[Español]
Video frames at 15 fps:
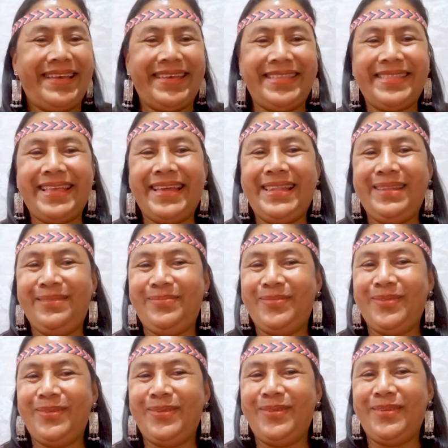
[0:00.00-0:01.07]
¿qué tal?
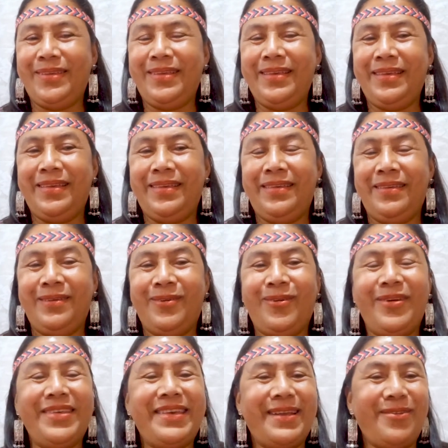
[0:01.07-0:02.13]

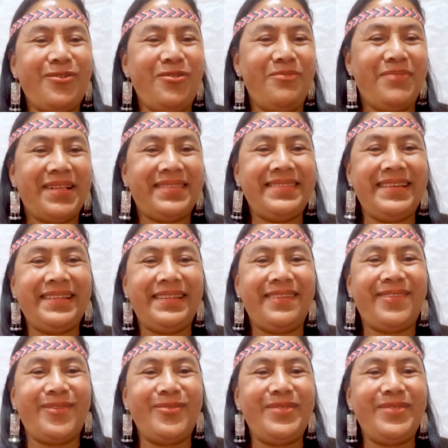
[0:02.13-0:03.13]
Hoy quiero compartirles